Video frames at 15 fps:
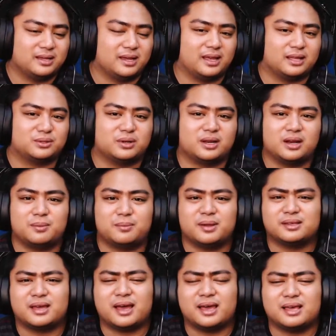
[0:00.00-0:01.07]
Ito na
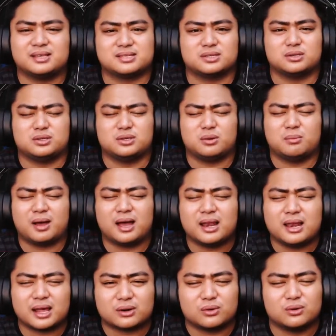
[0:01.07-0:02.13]
naman guys, yung mga
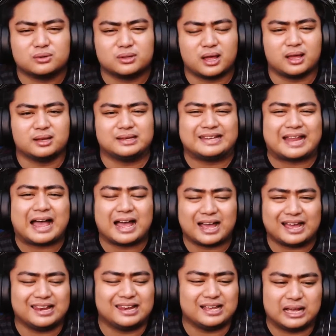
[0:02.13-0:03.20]
laro na
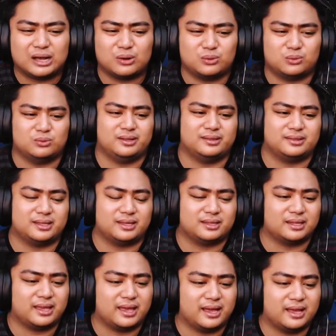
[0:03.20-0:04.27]
nakakaligaw. Lintik
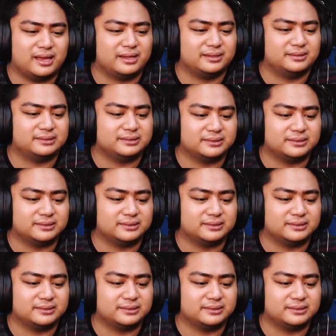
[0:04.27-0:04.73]
na yan.